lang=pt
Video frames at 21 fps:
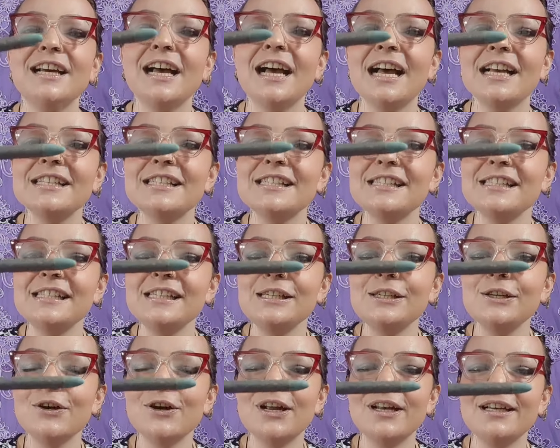
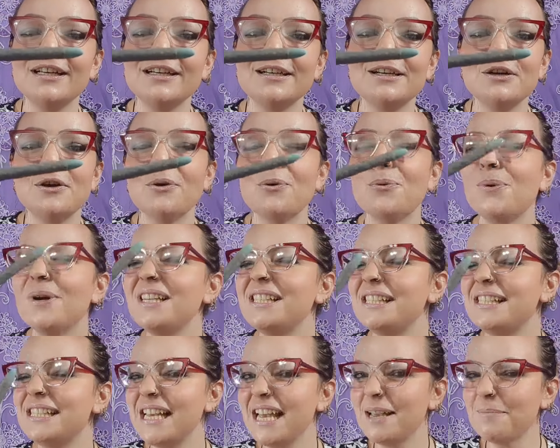Assim, olha, um
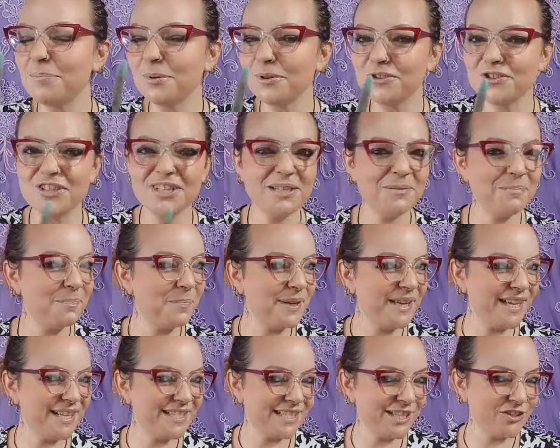exemplo de
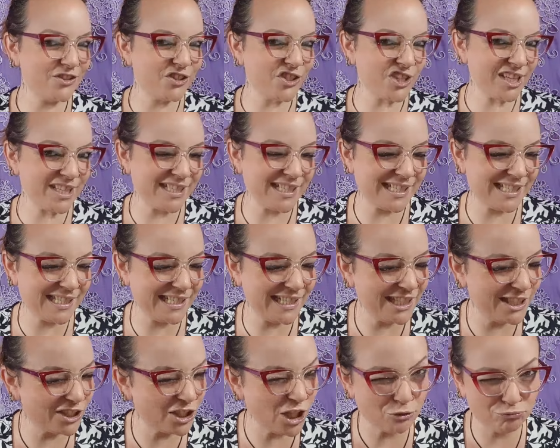limpeza, tia
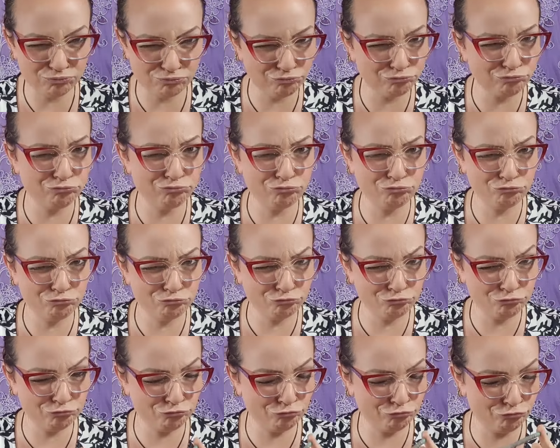Cíntia.
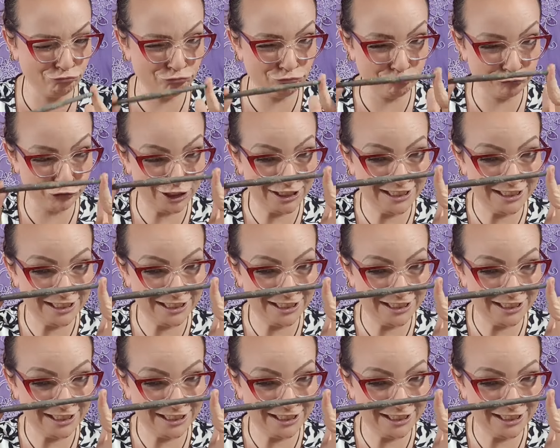Hum.